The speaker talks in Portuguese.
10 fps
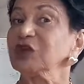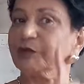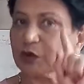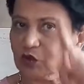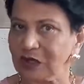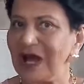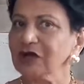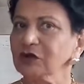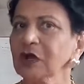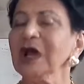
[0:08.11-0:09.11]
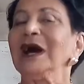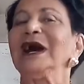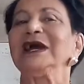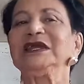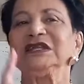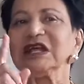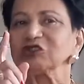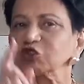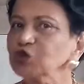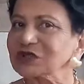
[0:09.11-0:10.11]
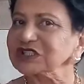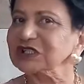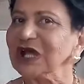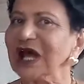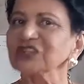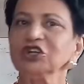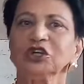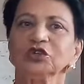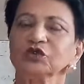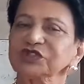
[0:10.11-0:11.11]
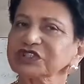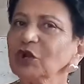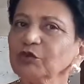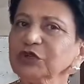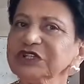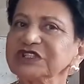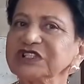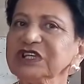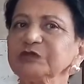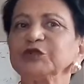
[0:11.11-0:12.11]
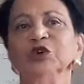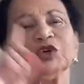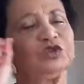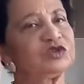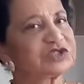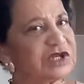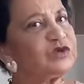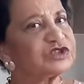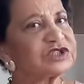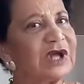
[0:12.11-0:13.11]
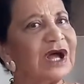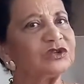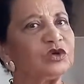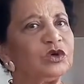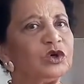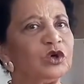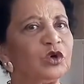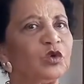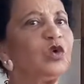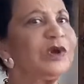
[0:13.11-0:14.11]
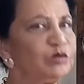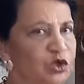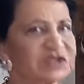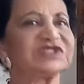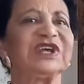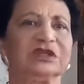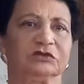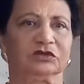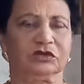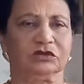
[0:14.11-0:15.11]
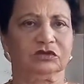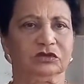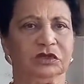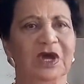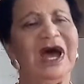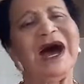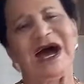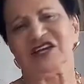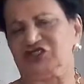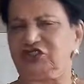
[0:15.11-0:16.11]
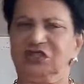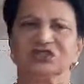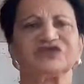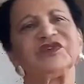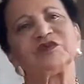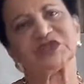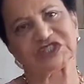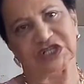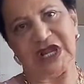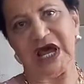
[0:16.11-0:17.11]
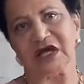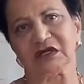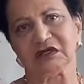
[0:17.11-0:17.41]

procurar aí na sua cidade, no seu município, no seu estado, o Hemocentro. Ah, gente, vamos ajudar.